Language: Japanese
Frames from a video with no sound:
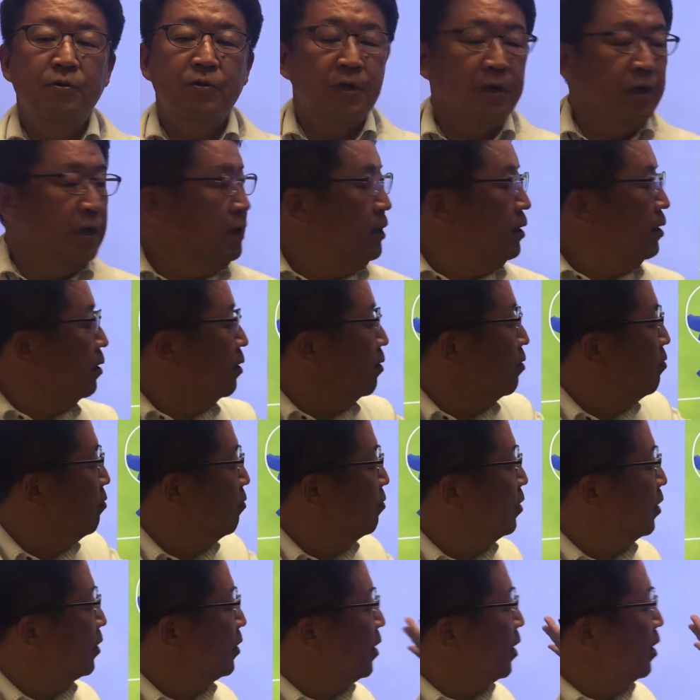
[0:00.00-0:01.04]
にこ
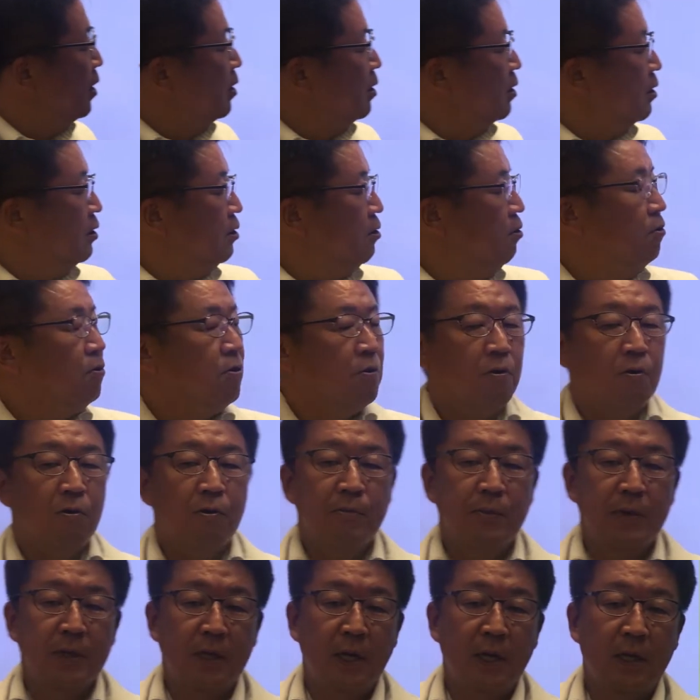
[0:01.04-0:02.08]
んな天気予報を
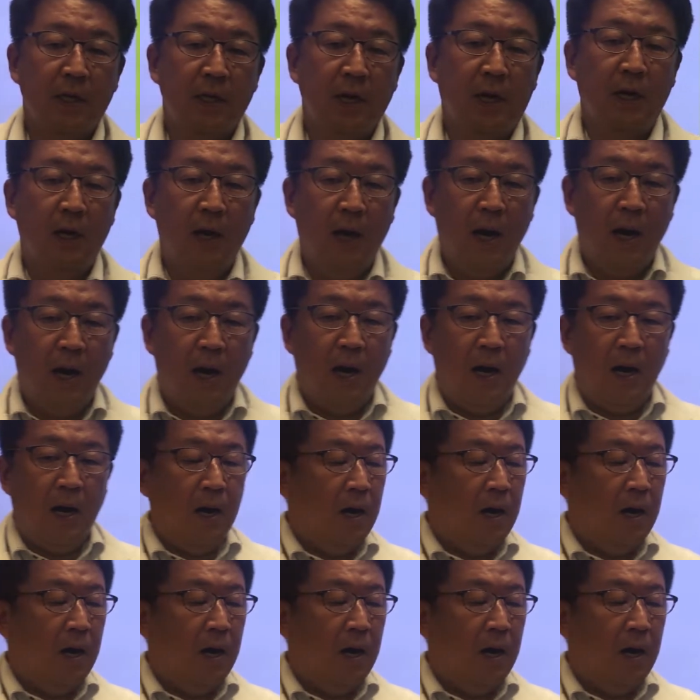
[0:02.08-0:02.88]
見てたら